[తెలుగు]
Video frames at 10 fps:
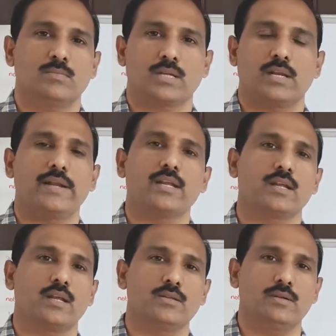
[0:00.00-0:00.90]
మనకు లైటింగ్
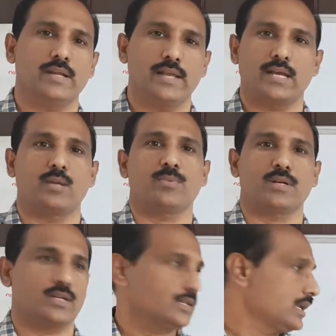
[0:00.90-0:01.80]
లేదు అది ఏం
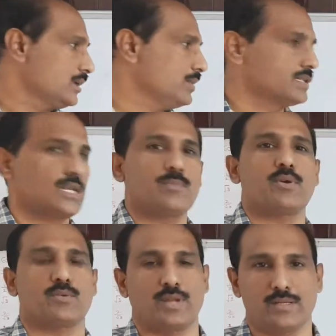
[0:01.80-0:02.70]
కనపడట్లేదు అన్నీ మిక్స్
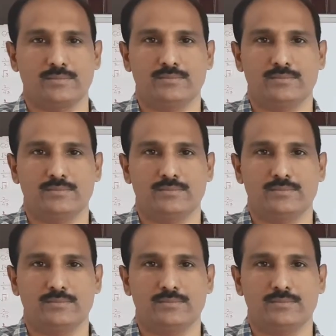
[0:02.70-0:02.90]
అయిపోయి ఉన్నాయి